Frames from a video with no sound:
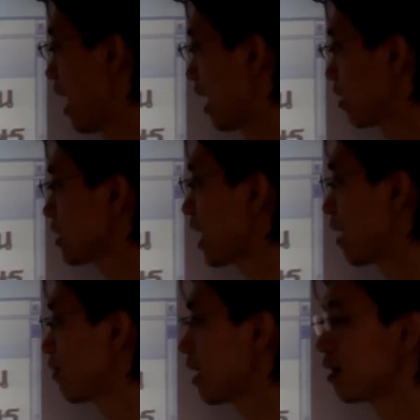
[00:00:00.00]
เขาจะถา
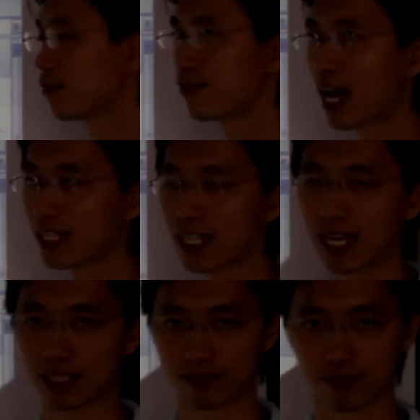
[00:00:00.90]
มว่าไฟล์
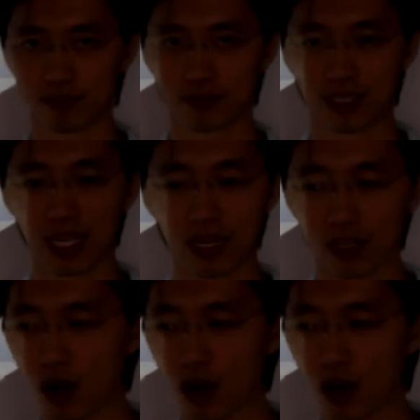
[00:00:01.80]
text นะครับ ข้อ